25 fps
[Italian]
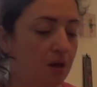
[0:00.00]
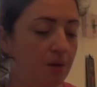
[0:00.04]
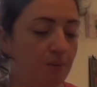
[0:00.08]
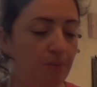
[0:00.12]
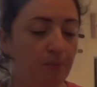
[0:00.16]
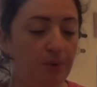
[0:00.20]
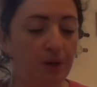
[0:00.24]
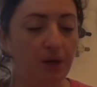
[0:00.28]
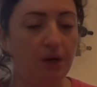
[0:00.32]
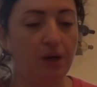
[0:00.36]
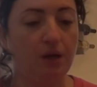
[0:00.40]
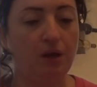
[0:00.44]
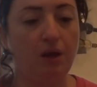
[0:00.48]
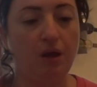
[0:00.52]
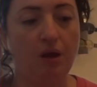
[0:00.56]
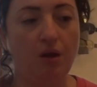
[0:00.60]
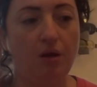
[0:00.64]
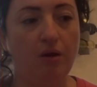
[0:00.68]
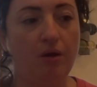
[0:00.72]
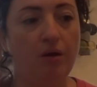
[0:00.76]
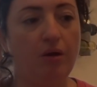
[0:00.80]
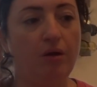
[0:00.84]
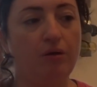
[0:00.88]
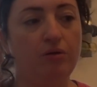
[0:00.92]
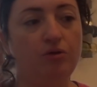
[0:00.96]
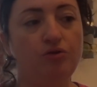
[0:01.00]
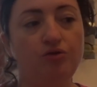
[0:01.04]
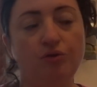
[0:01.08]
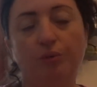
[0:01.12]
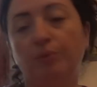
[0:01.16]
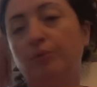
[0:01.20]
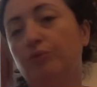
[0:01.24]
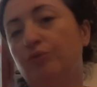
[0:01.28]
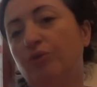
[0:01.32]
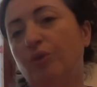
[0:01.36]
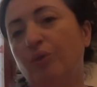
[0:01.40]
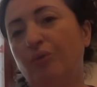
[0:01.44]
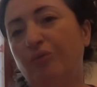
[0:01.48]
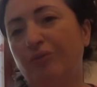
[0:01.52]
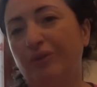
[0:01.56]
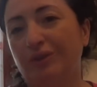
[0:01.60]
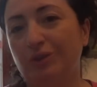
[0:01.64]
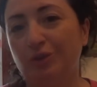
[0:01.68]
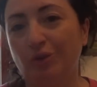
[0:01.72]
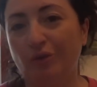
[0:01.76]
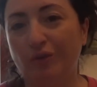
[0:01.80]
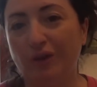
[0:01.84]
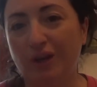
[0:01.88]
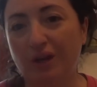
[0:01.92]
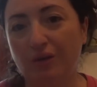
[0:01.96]
perché diciamo già l'ho
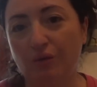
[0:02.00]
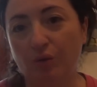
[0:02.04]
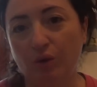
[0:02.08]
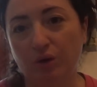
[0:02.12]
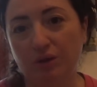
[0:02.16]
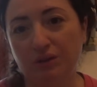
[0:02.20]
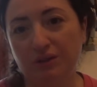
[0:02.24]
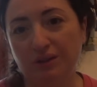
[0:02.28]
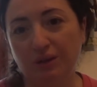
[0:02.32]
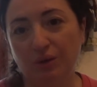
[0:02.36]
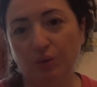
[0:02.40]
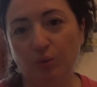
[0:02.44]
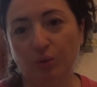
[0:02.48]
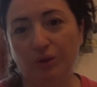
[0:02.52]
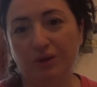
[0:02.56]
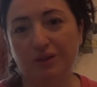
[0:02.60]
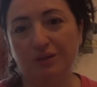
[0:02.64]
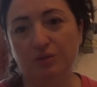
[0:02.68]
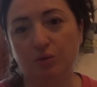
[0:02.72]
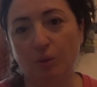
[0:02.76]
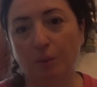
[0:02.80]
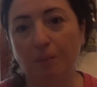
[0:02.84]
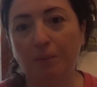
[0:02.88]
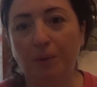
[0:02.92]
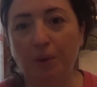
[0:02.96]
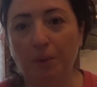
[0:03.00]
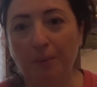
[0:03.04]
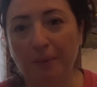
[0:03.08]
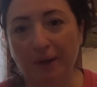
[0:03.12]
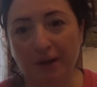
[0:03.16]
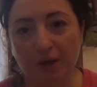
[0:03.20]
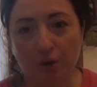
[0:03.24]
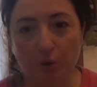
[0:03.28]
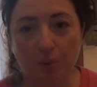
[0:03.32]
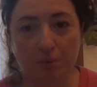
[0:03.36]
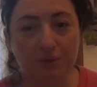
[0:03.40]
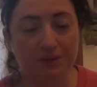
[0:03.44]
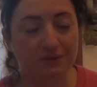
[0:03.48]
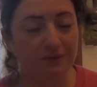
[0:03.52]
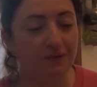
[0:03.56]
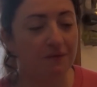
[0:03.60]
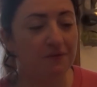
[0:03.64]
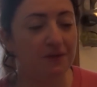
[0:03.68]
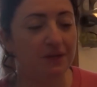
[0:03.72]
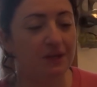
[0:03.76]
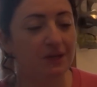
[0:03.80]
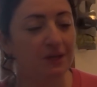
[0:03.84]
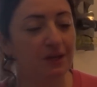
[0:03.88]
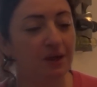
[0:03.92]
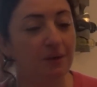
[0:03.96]
fatto varie volte e quindi so bene o male come deve
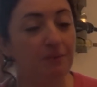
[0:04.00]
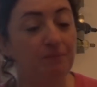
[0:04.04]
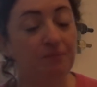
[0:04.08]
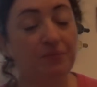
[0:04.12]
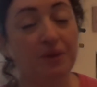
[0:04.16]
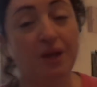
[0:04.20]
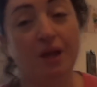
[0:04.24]
venire